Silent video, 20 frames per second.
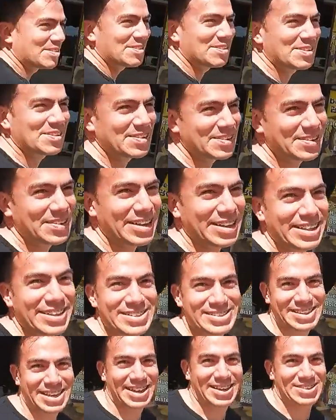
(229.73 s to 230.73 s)
Uy,
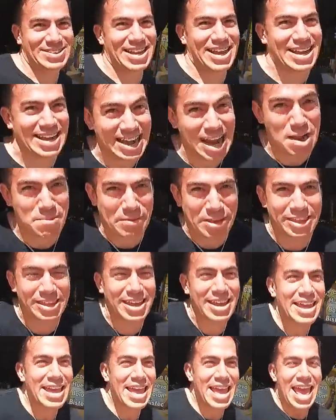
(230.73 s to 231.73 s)
no sé, o sea,
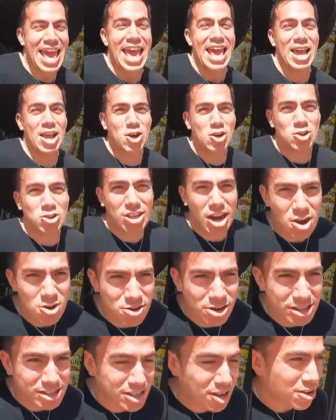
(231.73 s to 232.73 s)
realmente encontrar
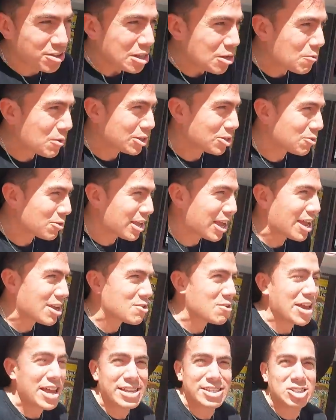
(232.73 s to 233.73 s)
un restaurante
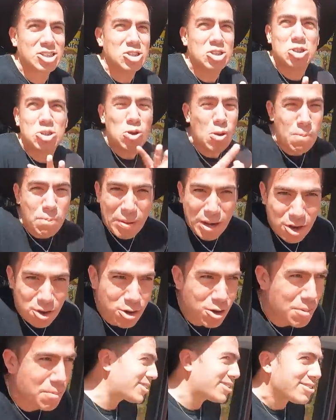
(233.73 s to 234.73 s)
ecuatoriano es súper
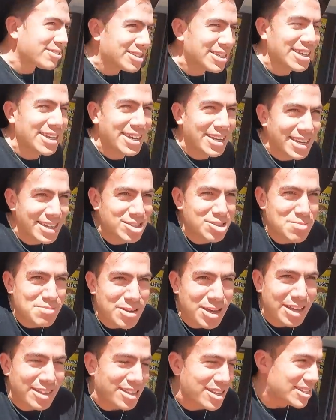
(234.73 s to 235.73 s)
loco. O sea, es
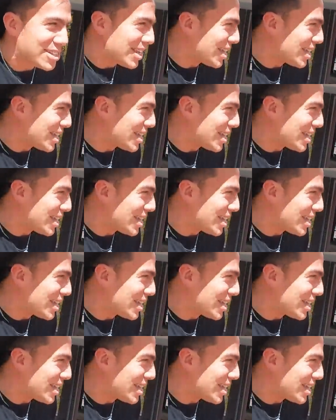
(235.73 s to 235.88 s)
como que te